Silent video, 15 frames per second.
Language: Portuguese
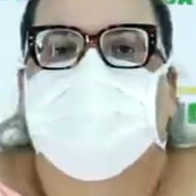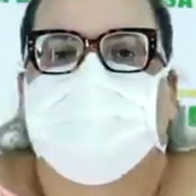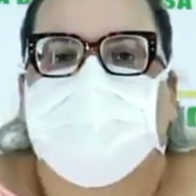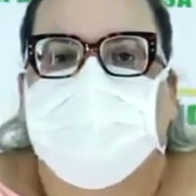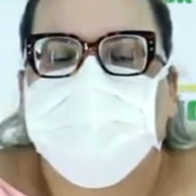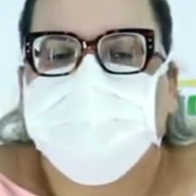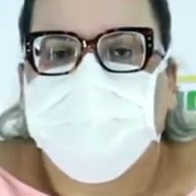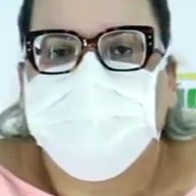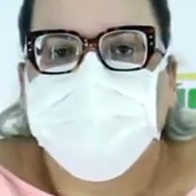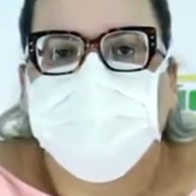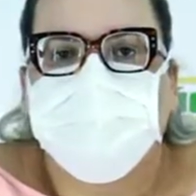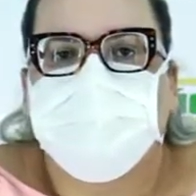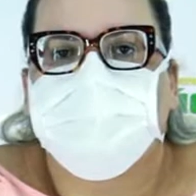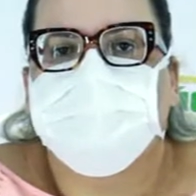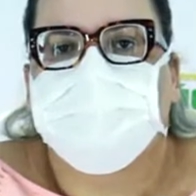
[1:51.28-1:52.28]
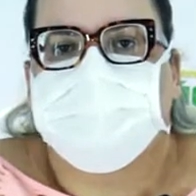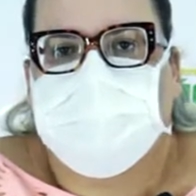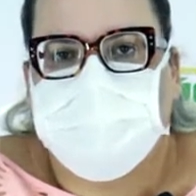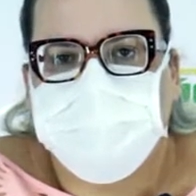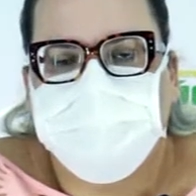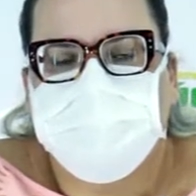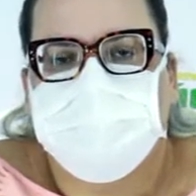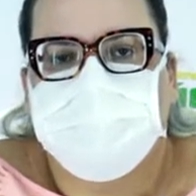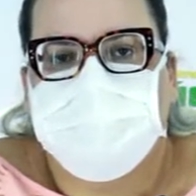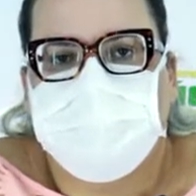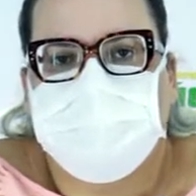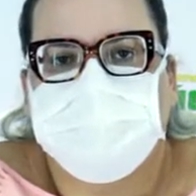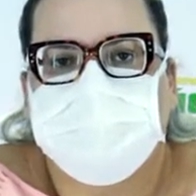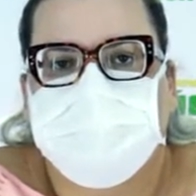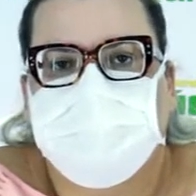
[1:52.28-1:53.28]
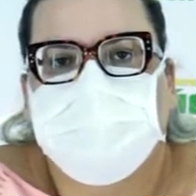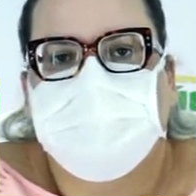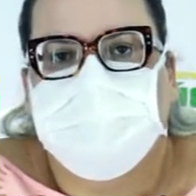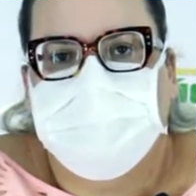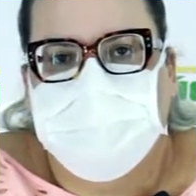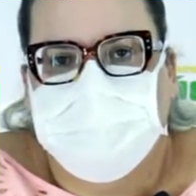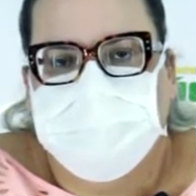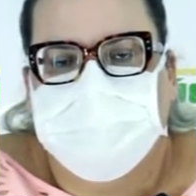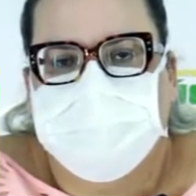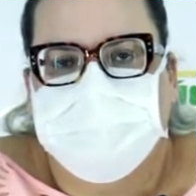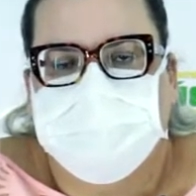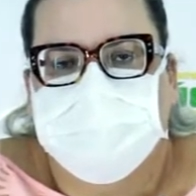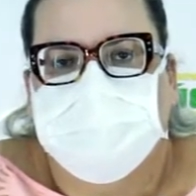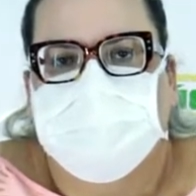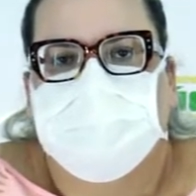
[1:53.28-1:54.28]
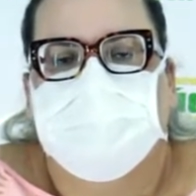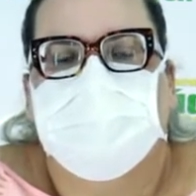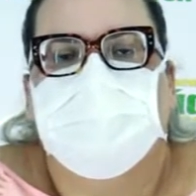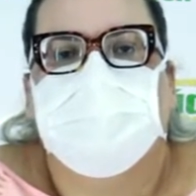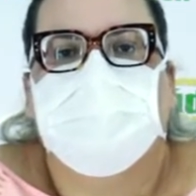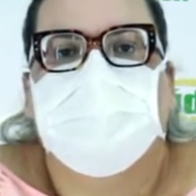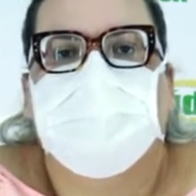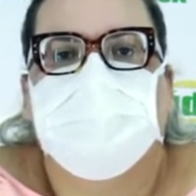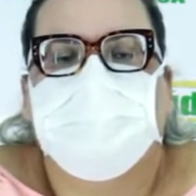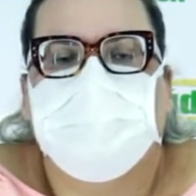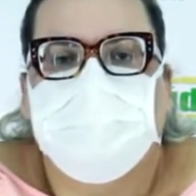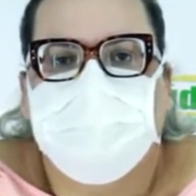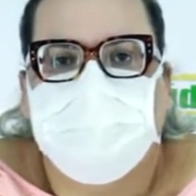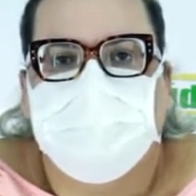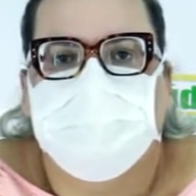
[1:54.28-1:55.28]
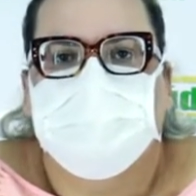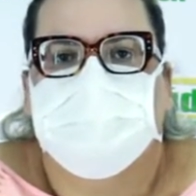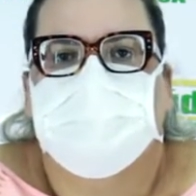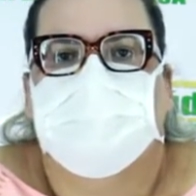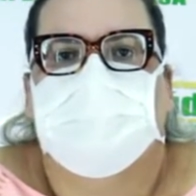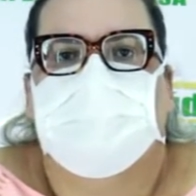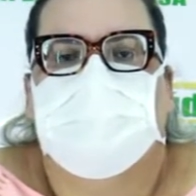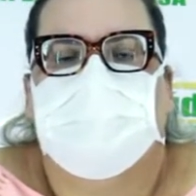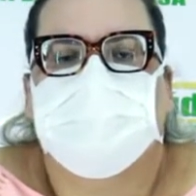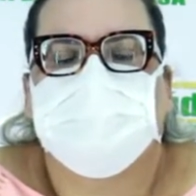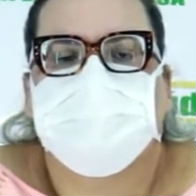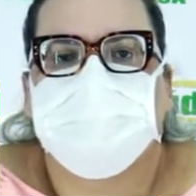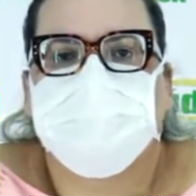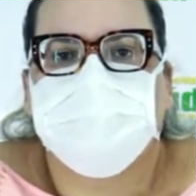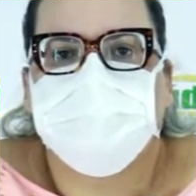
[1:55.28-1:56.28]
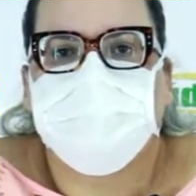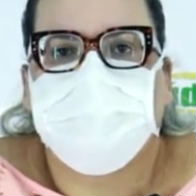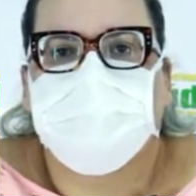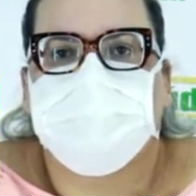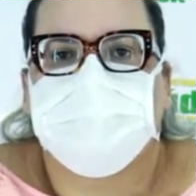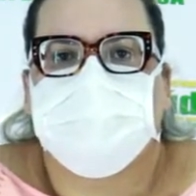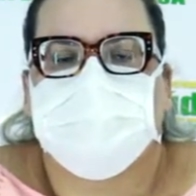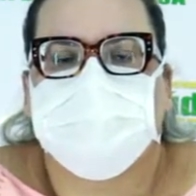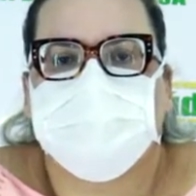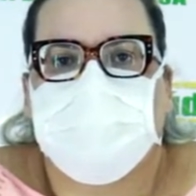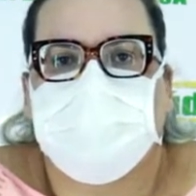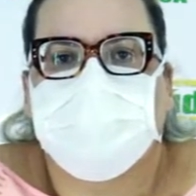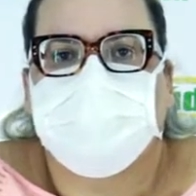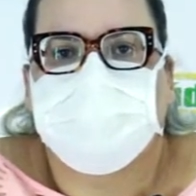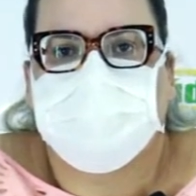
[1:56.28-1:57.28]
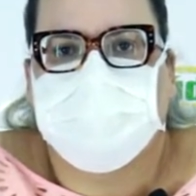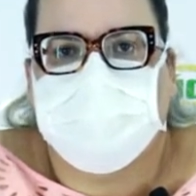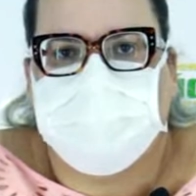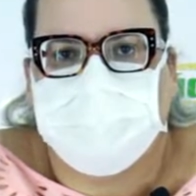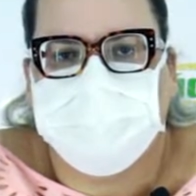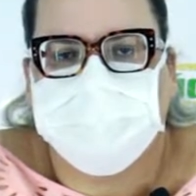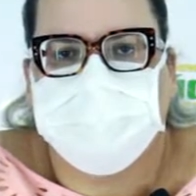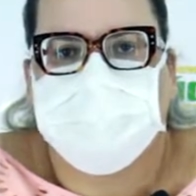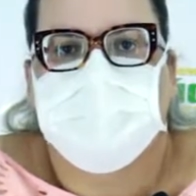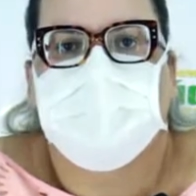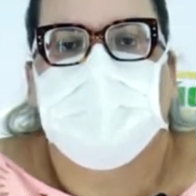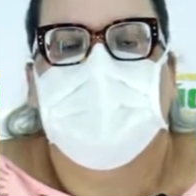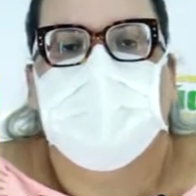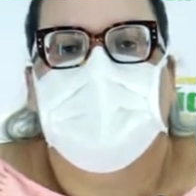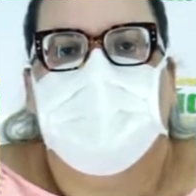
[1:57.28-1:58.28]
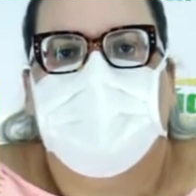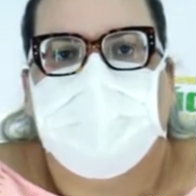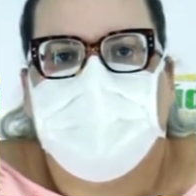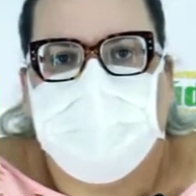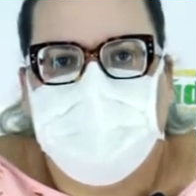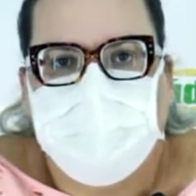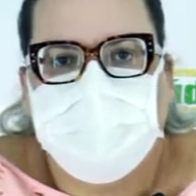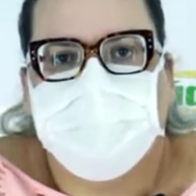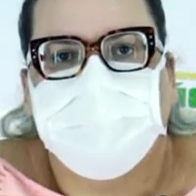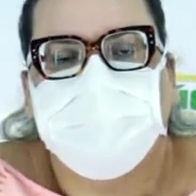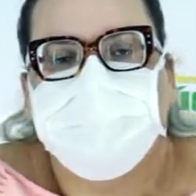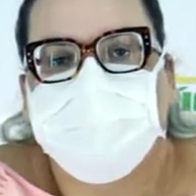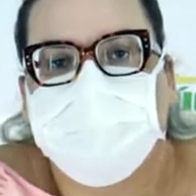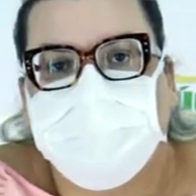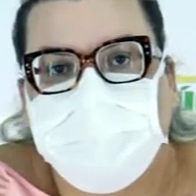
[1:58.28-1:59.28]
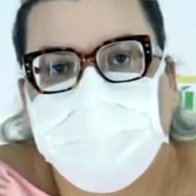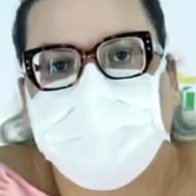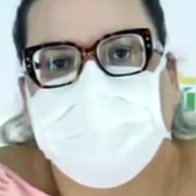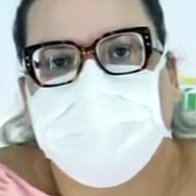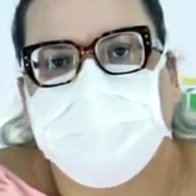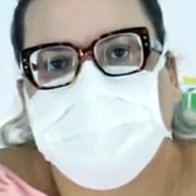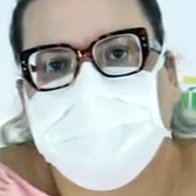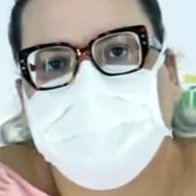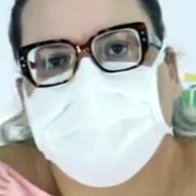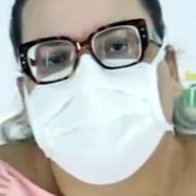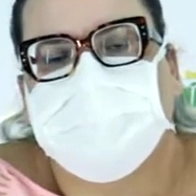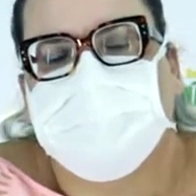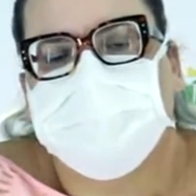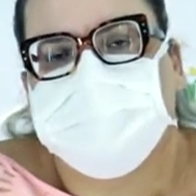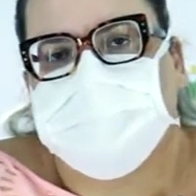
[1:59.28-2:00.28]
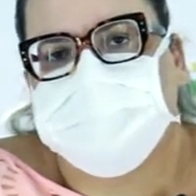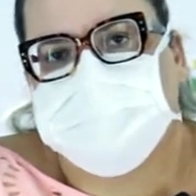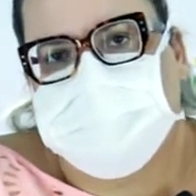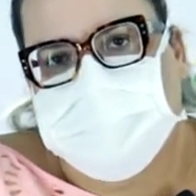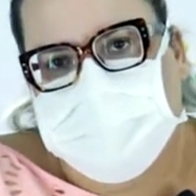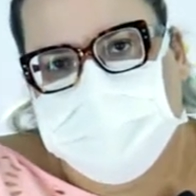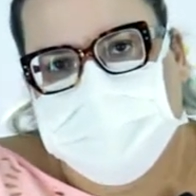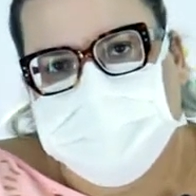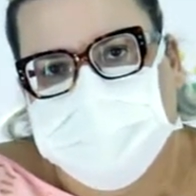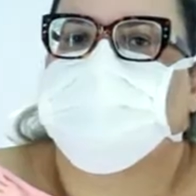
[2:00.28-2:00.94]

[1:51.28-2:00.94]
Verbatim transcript: Nós vamos hoje mais uma vez pedir que as pessoas só saiam de casa para o estritamente necessário.